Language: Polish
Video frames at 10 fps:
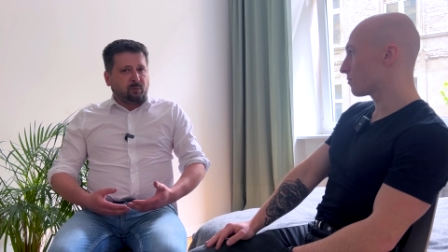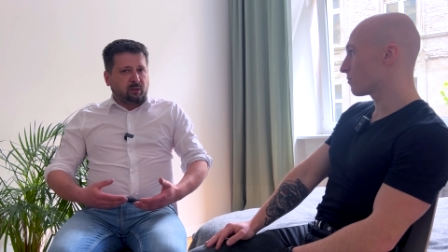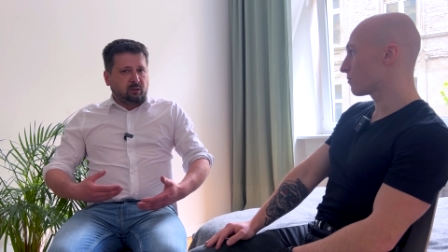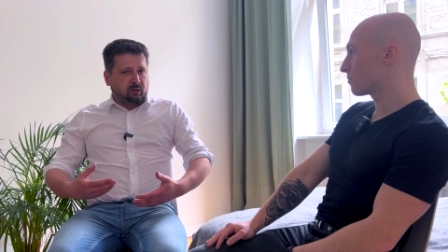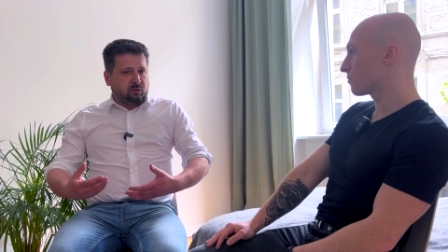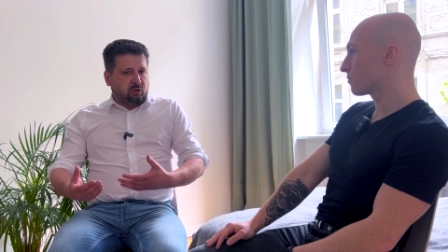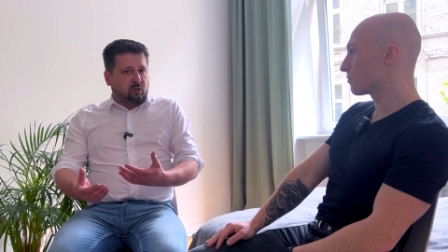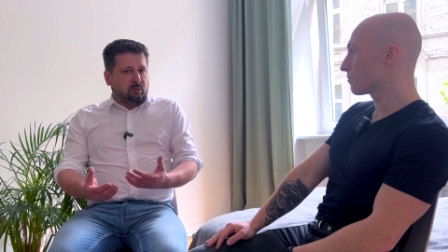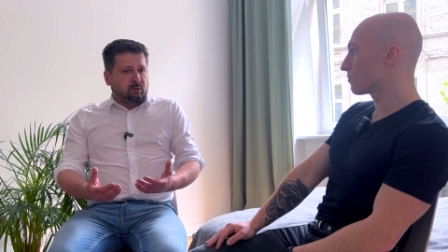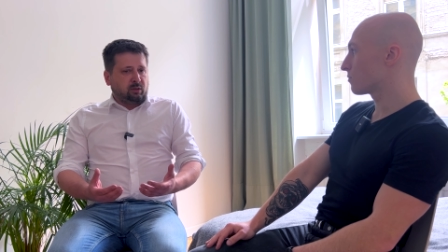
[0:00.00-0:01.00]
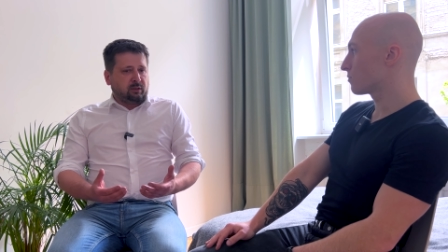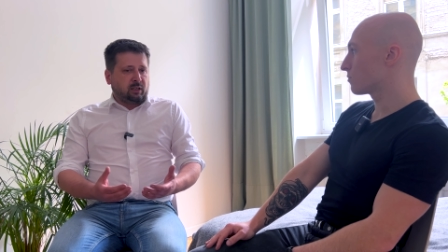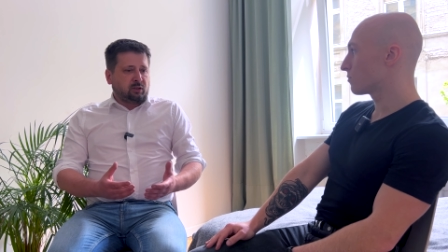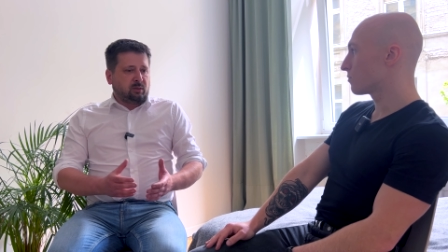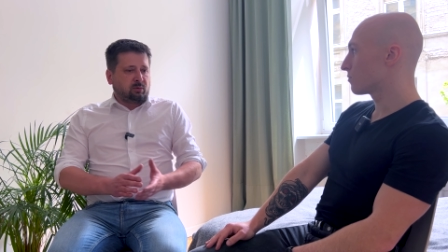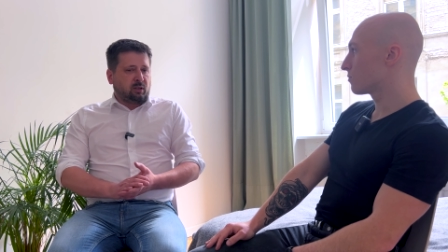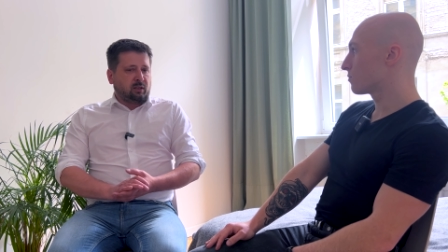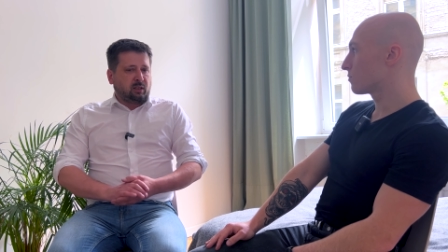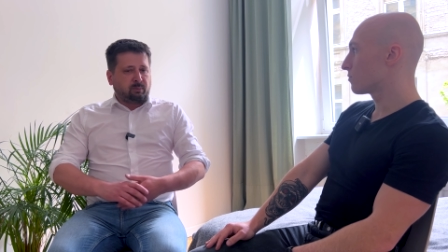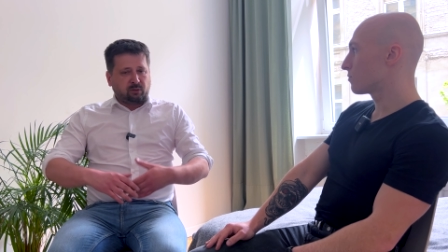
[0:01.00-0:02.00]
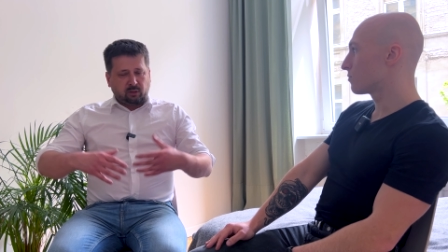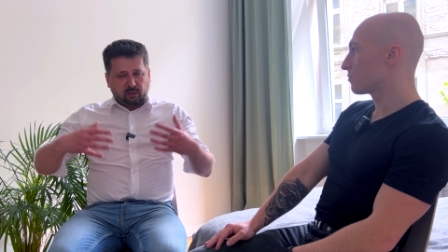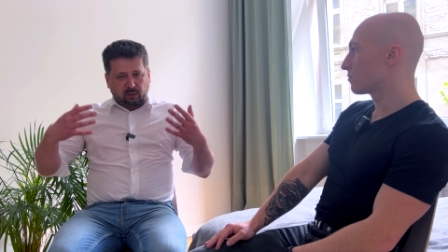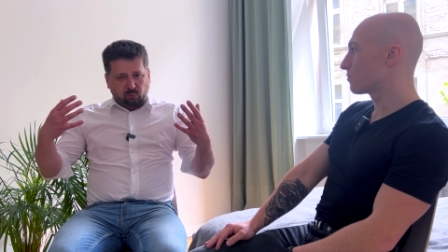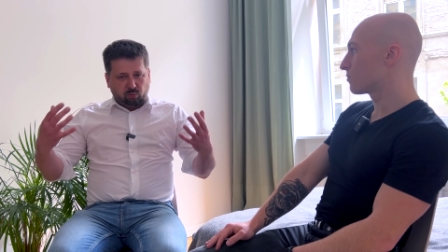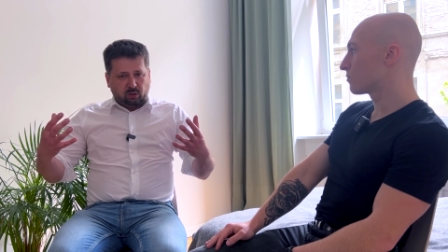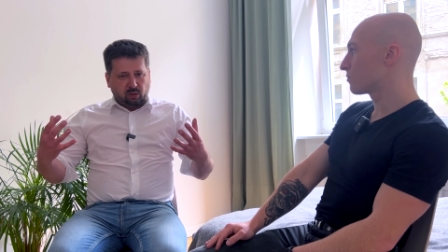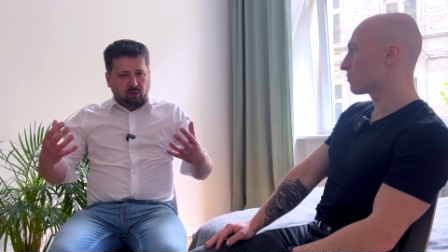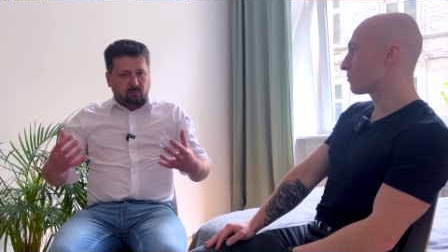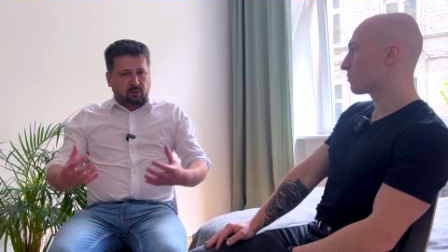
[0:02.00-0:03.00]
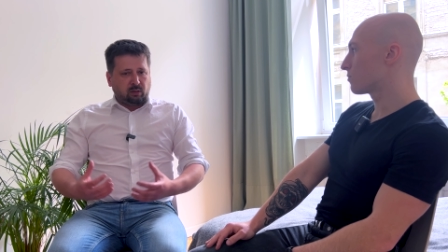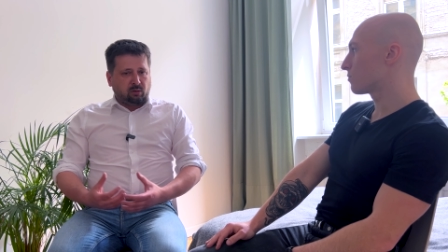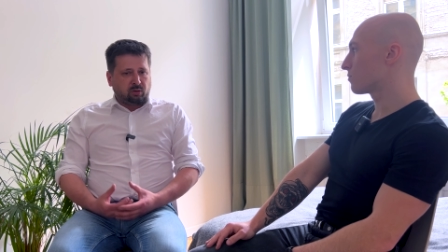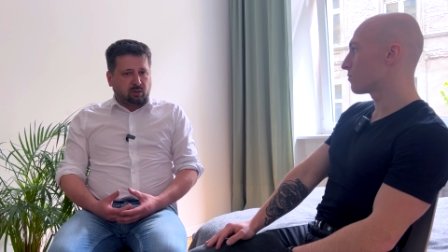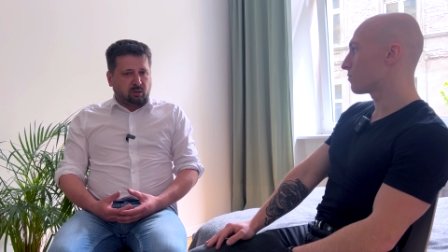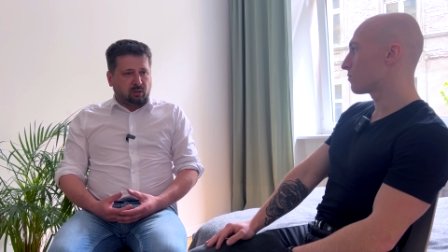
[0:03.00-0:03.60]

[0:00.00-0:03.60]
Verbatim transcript: I czy to nie będzie tak, że na przykład jak będzie taka duża, ogromna ilość e,